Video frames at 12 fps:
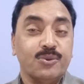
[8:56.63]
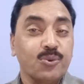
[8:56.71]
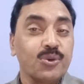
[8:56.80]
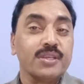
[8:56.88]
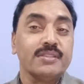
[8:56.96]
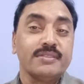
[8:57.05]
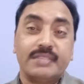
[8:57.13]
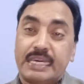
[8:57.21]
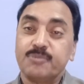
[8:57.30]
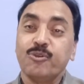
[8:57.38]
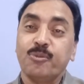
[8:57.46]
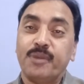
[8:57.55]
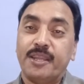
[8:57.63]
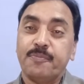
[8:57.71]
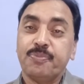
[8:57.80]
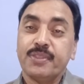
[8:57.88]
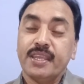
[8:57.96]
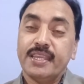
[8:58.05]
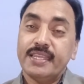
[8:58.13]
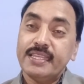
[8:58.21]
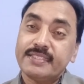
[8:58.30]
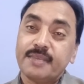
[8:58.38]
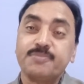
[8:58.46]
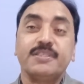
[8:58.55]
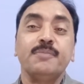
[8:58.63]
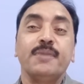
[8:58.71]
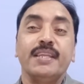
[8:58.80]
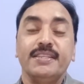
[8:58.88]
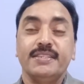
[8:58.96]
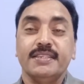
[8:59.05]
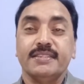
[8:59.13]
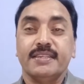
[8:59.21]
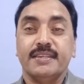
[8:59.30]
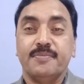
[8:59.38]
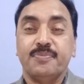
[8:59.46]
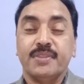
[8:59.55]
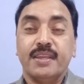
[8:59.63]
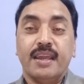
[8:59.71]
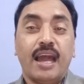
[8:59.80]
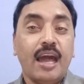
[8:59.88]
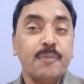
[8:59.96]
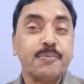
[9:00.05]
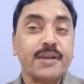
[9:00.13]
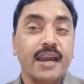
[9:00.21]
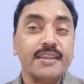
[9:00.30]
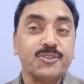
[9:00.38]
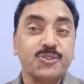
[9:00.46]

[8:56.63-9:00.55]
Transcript: गुण धर्मों में ये सबसे बड़ी चीज़ है आप कार्य